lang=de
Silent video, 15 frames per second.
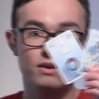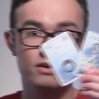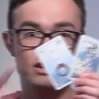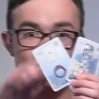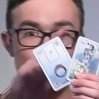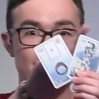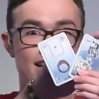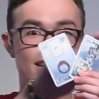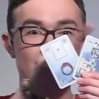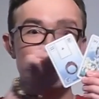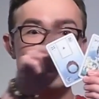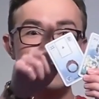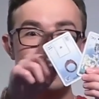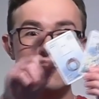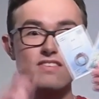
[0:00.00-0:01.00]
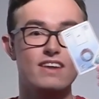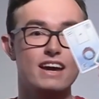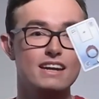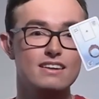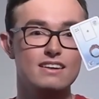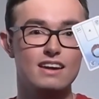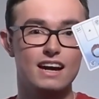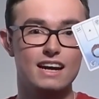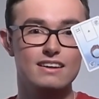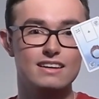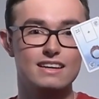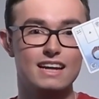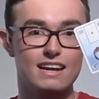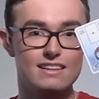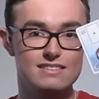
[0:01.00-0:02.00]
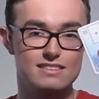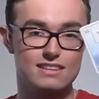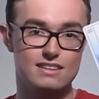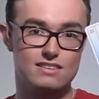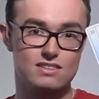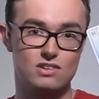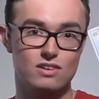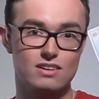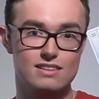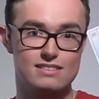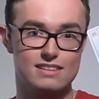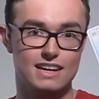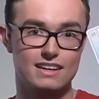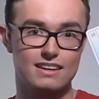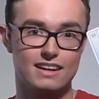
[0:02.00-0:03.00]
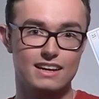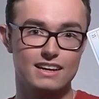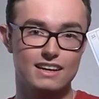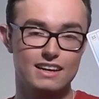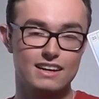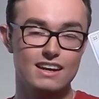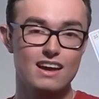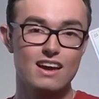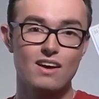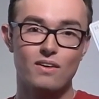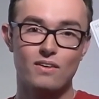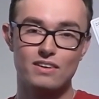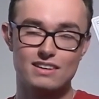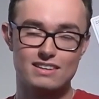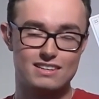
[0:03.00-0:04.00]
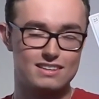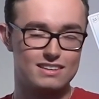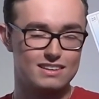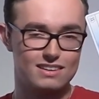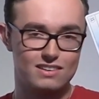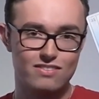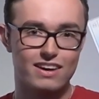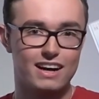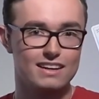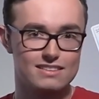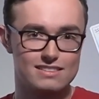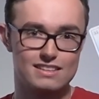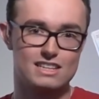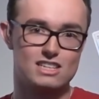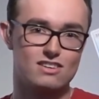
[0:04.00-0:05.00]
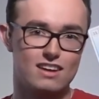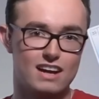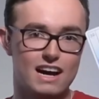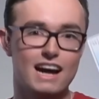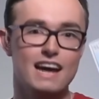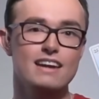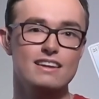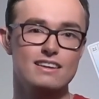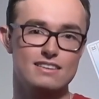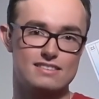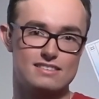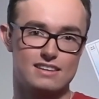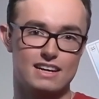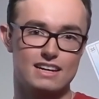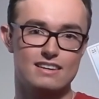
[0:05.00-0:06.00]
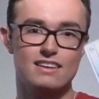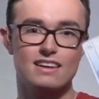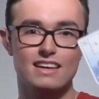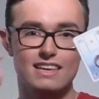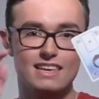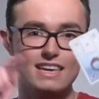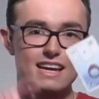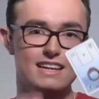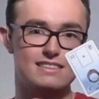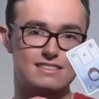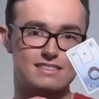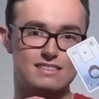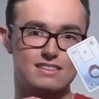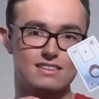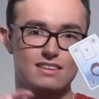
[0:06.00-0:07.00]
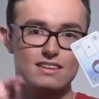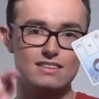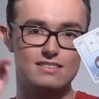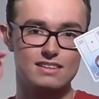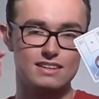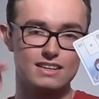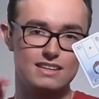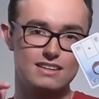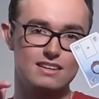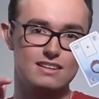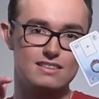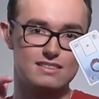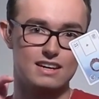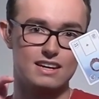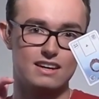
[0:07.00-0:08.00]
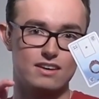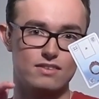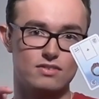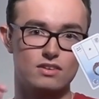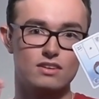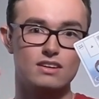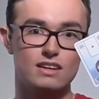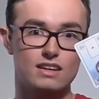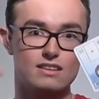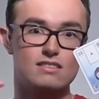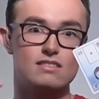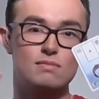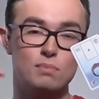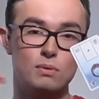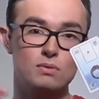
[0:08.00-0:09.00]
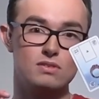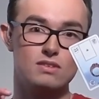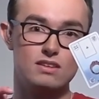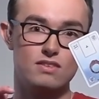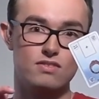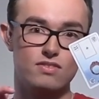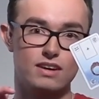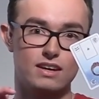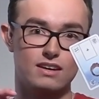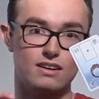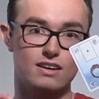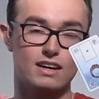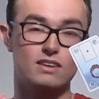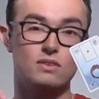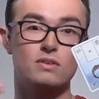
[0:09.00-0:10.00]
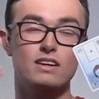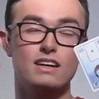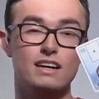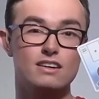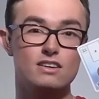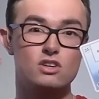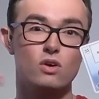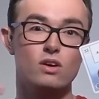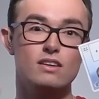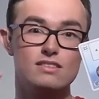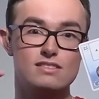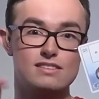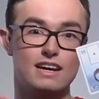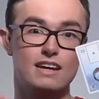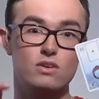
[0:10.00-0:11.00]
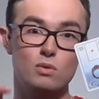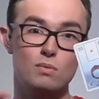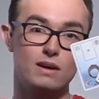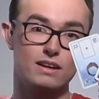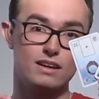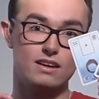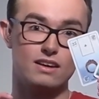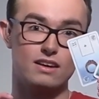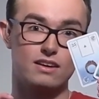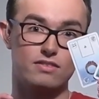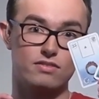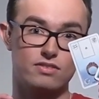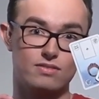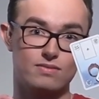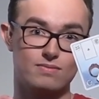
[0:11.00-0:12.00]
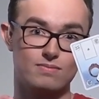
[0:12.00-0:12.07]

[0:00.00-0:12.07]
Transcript: euch beiden. Ihr werdet in eine ganz, ganz tolle Zeit reingehen und du wartest ja schon einige Zeit. Jetzt ist die richtige Zeit dafür, dass es positiv werden kann und in eine tolle Zeit übergehen darf.